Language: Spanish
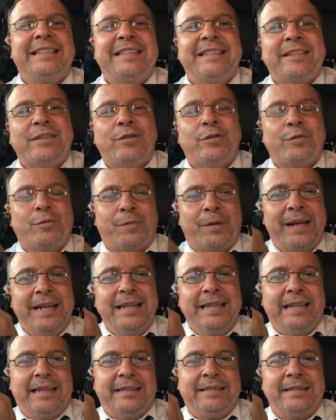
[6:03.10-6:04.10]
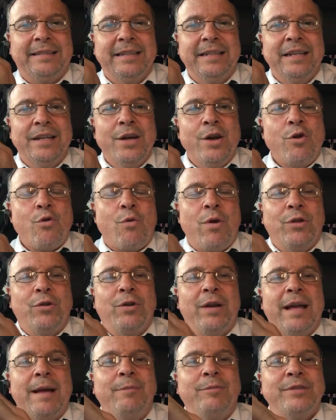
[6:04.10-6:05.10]
esas ofrendas. Cuando
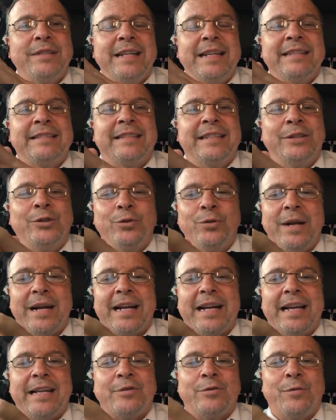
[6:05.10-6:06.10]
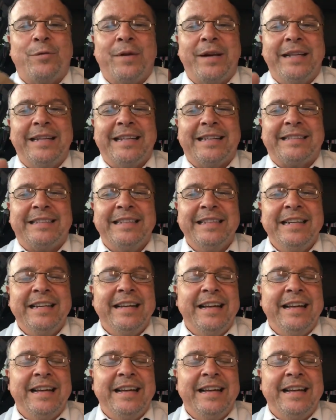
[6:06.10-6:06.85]
leemos en la escritura que las ofrendas